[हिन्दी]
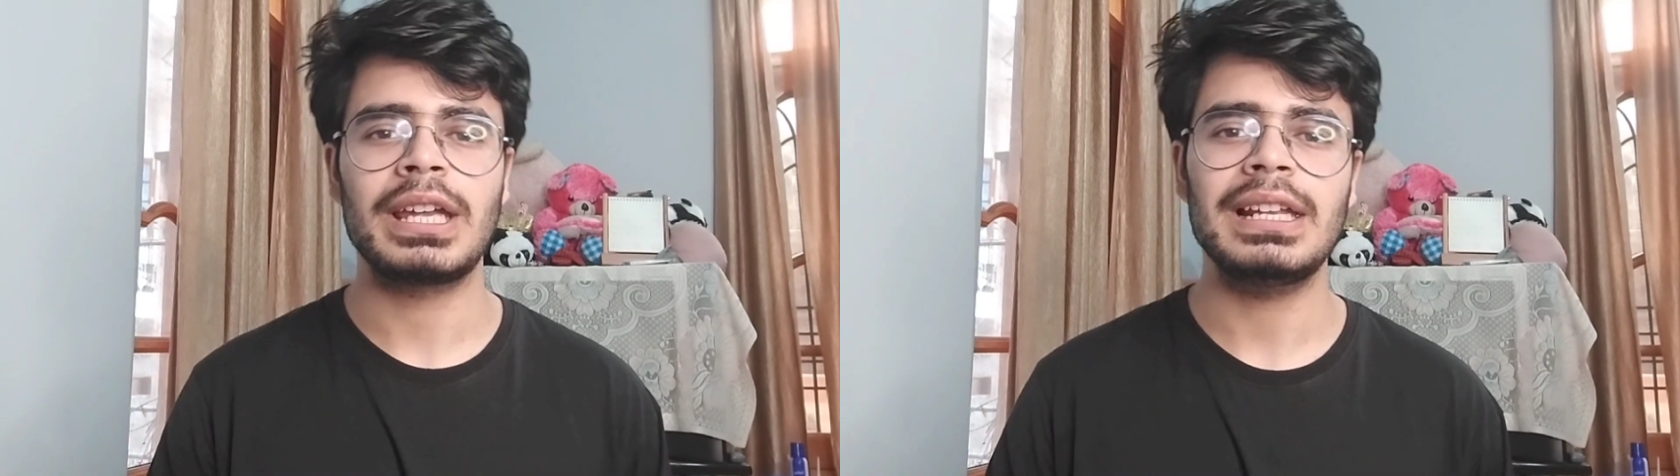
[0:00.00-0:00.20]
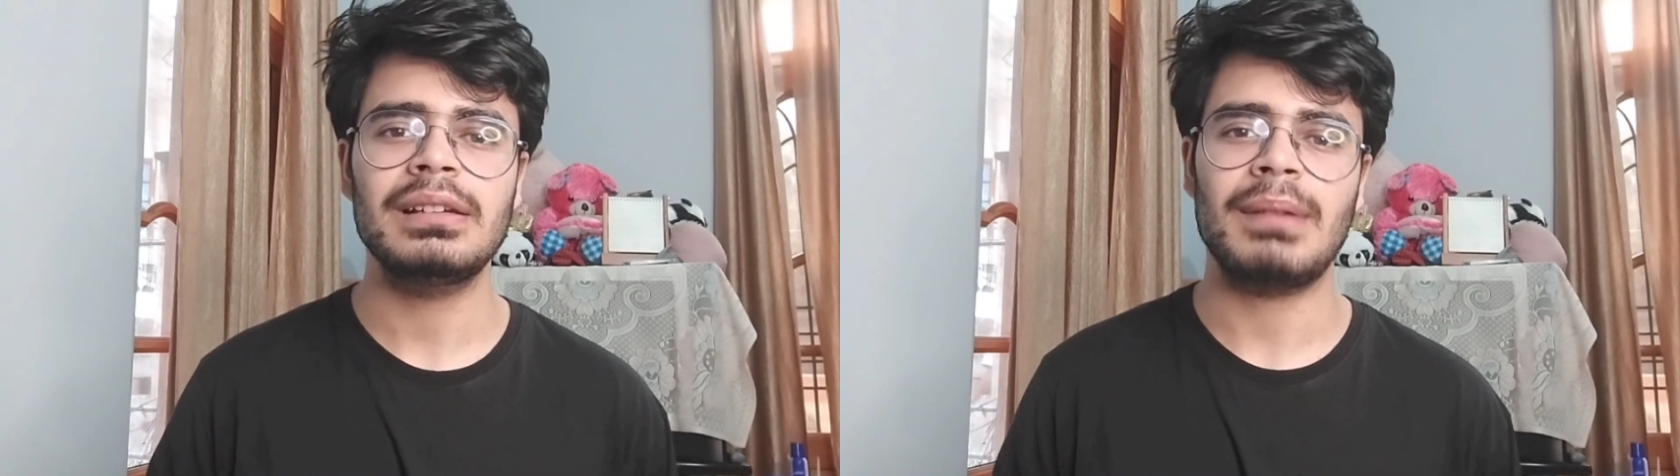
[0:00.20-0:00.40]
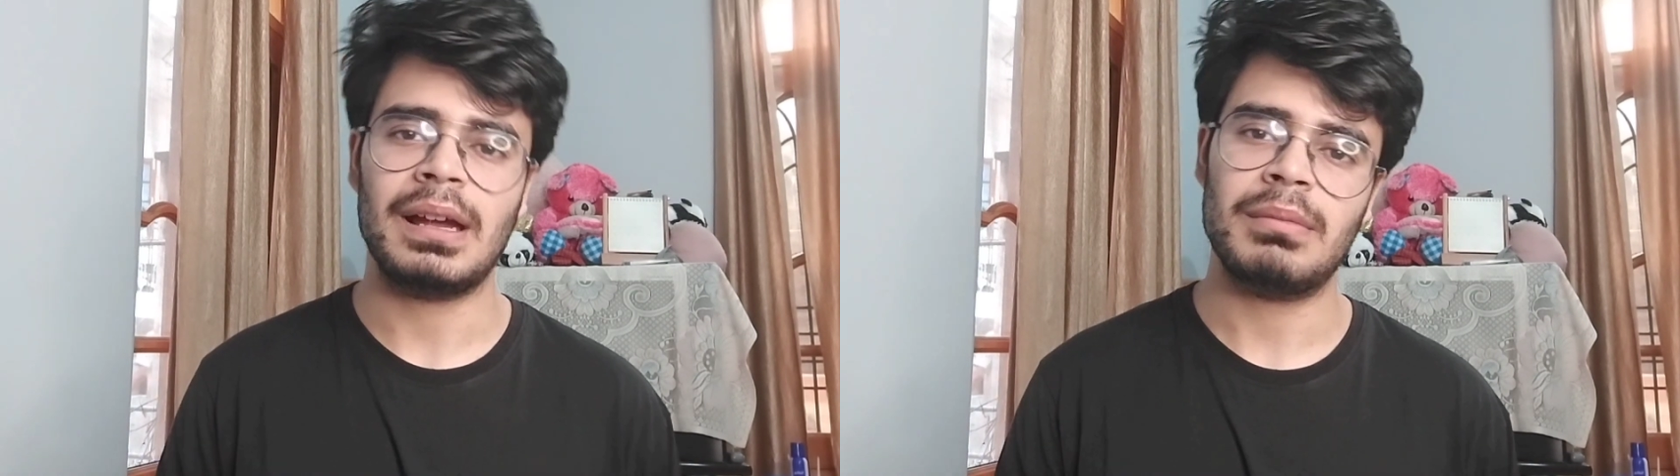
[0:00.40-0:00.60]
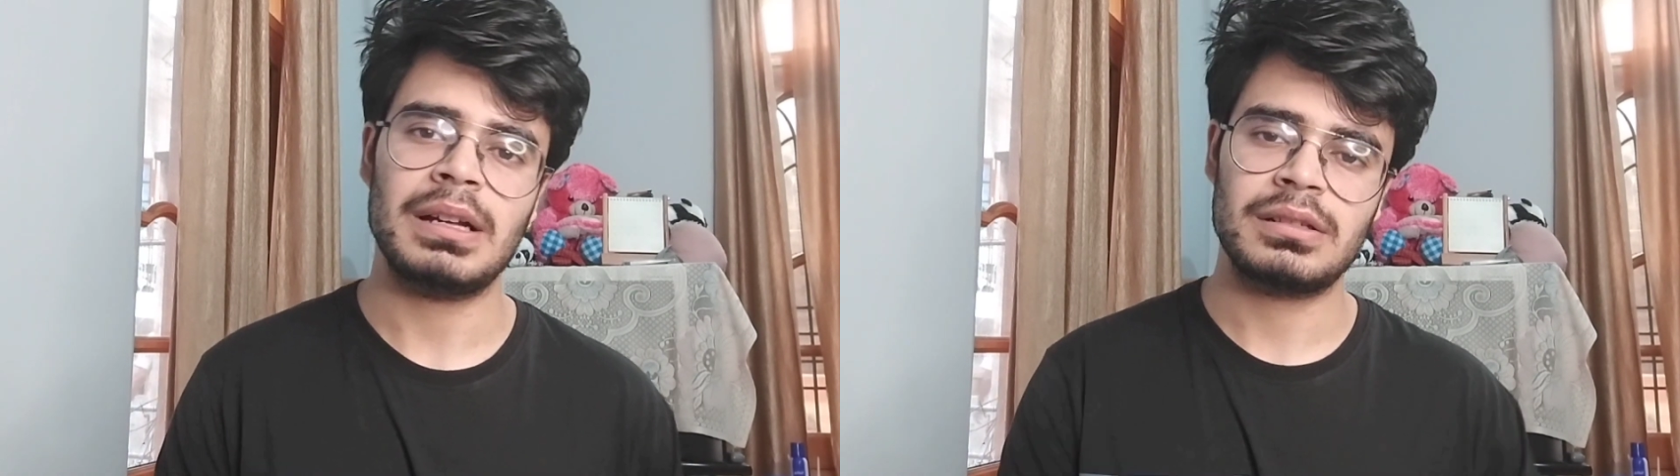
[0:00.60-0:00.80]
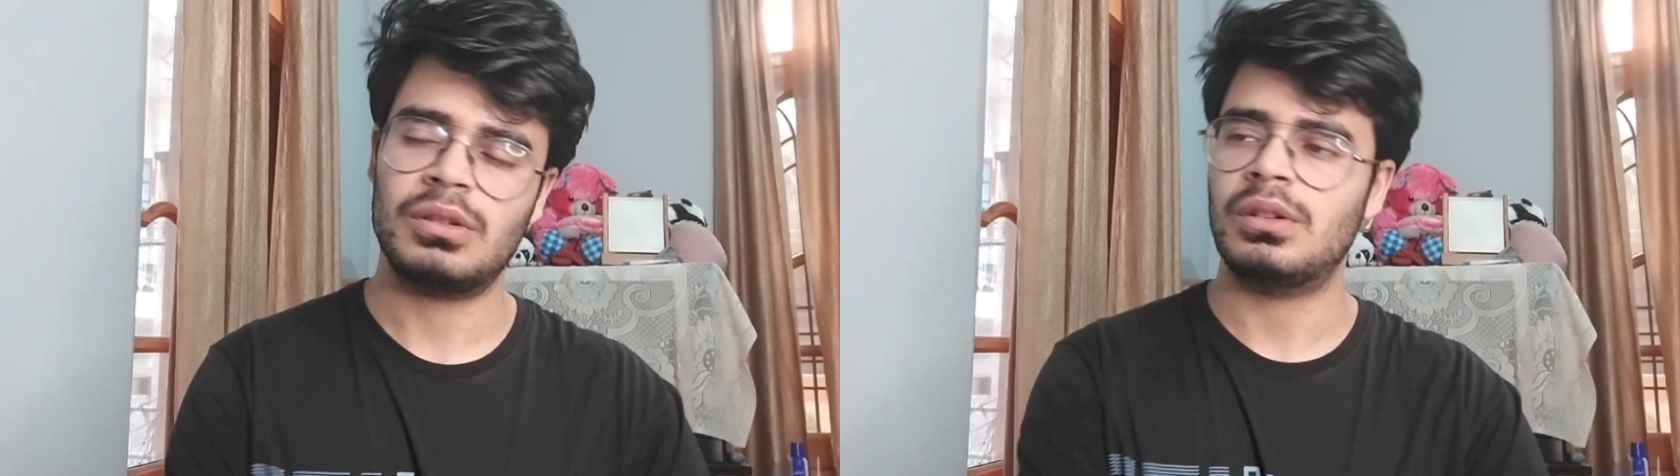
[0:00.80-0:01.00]
खेल नहीं पाएगा
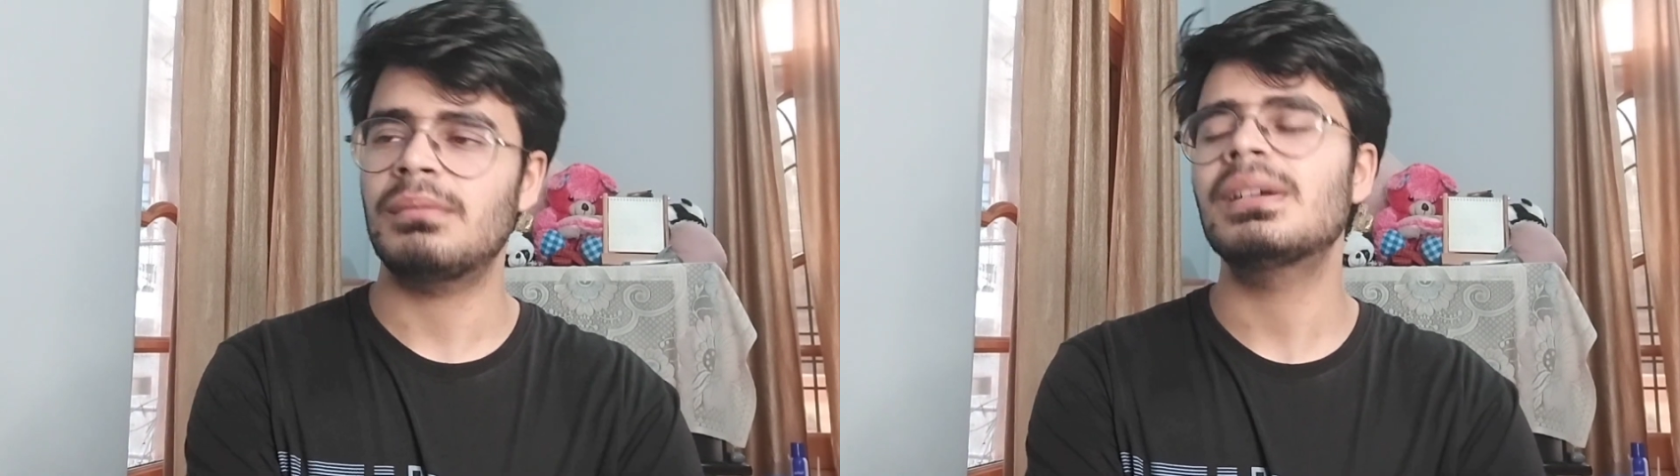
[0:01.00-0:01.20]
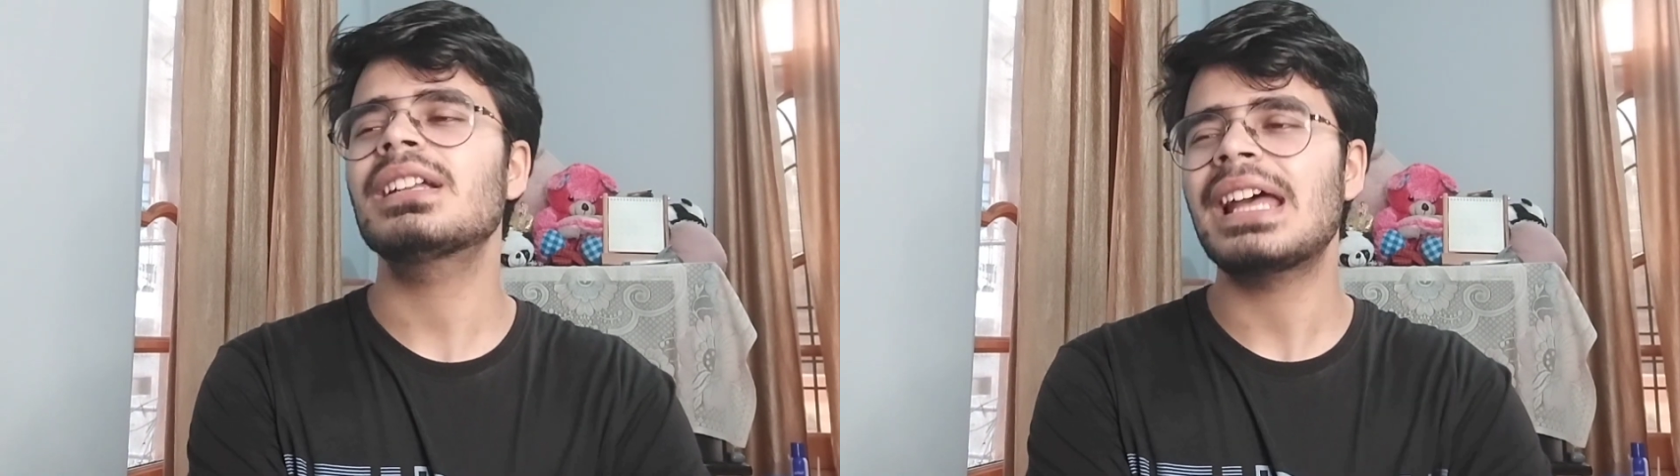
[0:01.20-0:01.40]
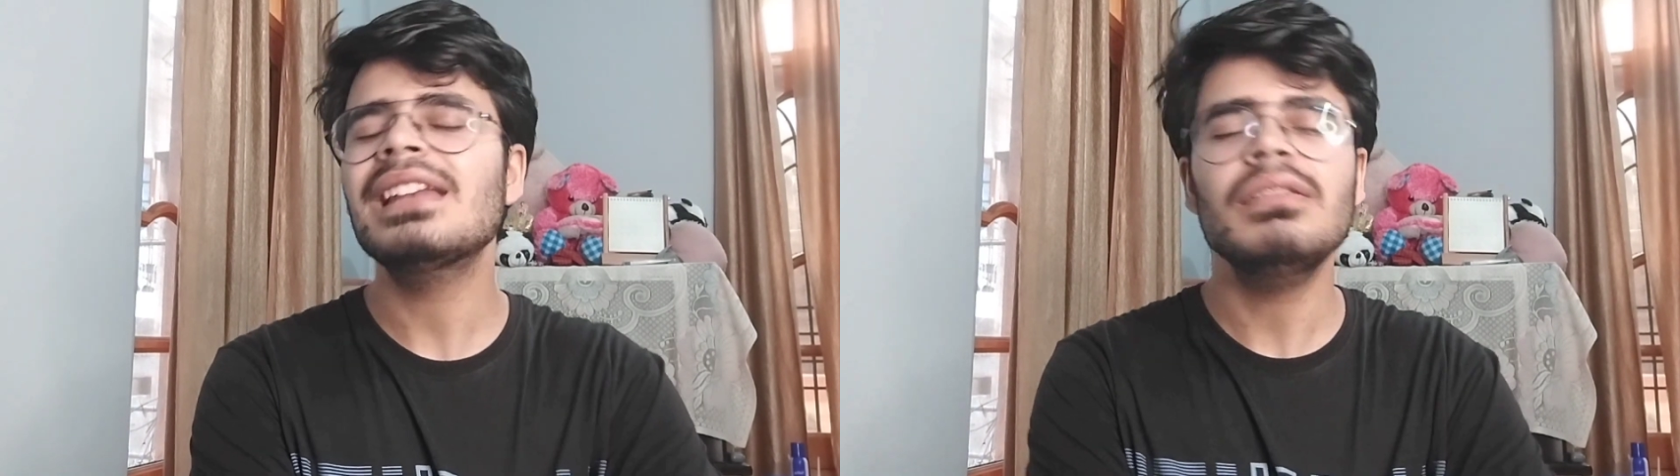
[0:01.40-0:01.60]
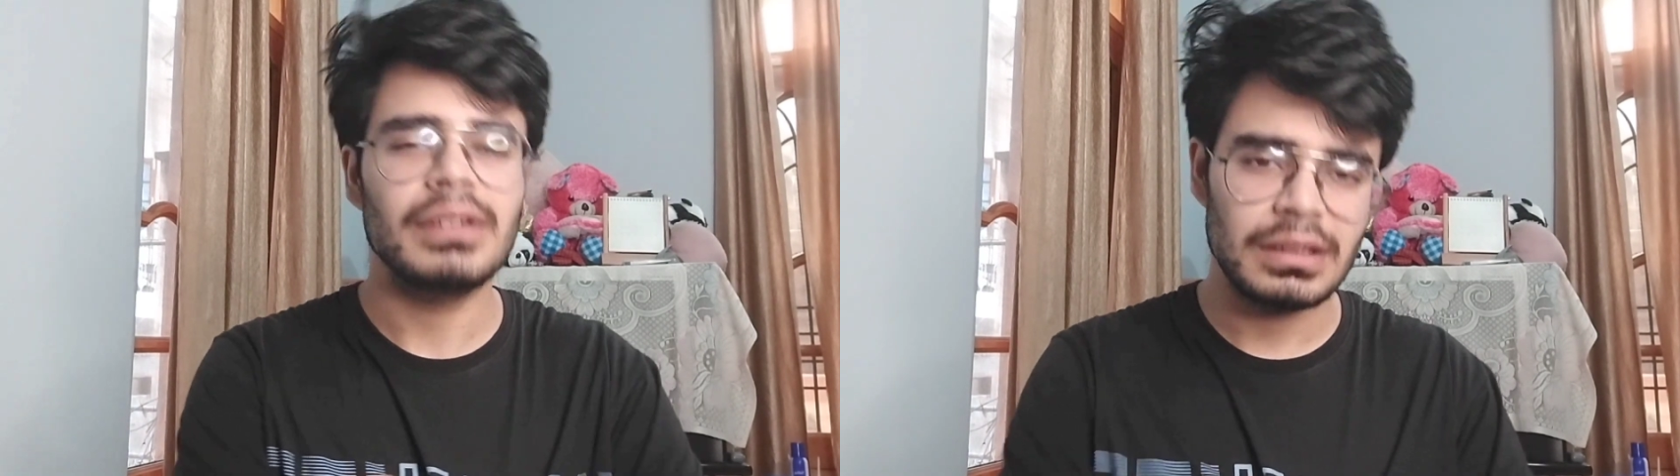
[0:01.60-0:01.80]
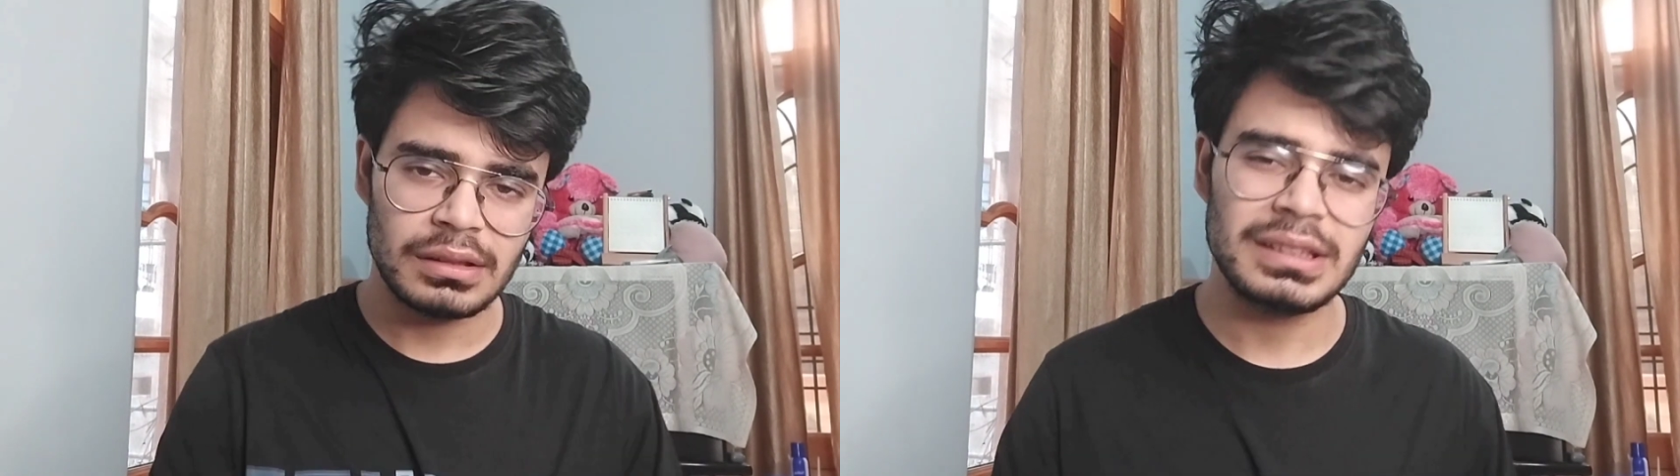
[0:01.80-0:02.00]
बार्सिलोना बट एनी वे